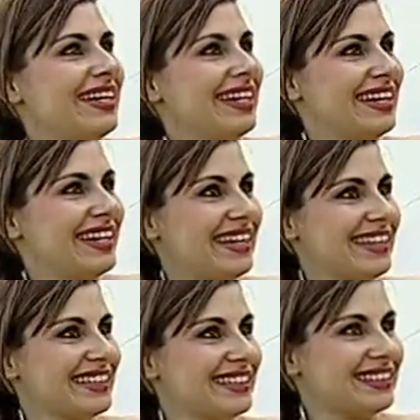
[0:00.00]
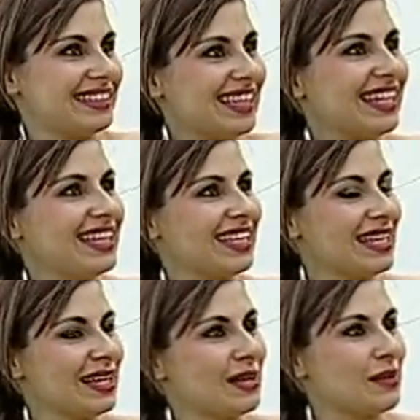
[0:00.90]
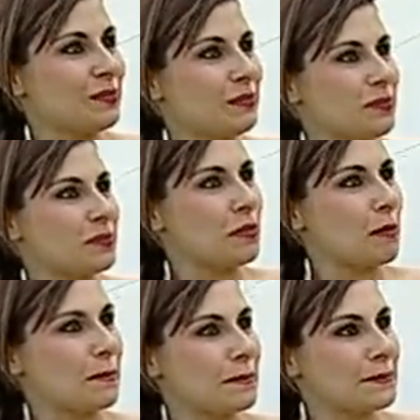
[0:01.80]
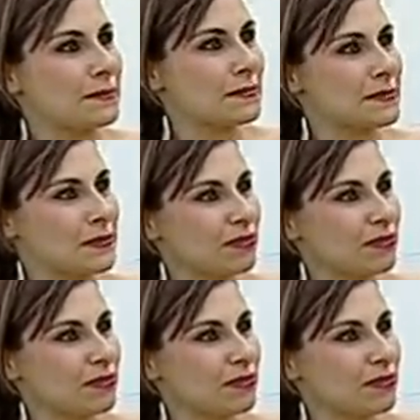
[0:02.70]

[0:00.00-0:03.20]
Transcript: continuar, a ver si reunimos mil personas. Ahora estoy a ver si consigo mil personas.